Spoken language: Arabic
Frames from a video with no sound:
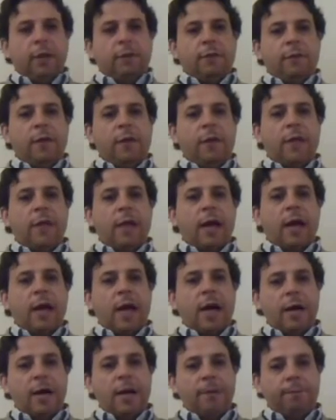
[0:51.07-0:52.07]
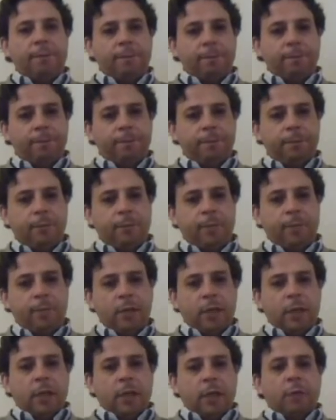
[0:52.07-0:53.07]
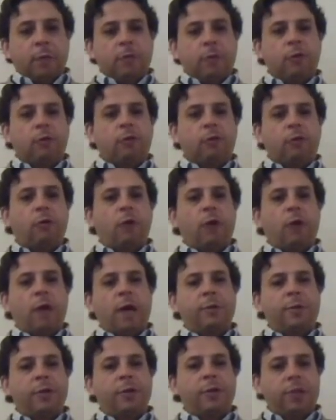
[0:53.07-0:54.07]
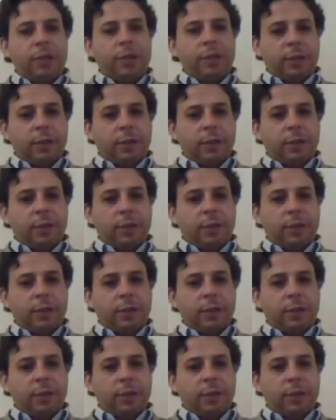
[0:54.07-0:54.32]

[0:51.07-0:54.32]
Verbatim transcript: في هذا العام باش ندخلوا عام جديد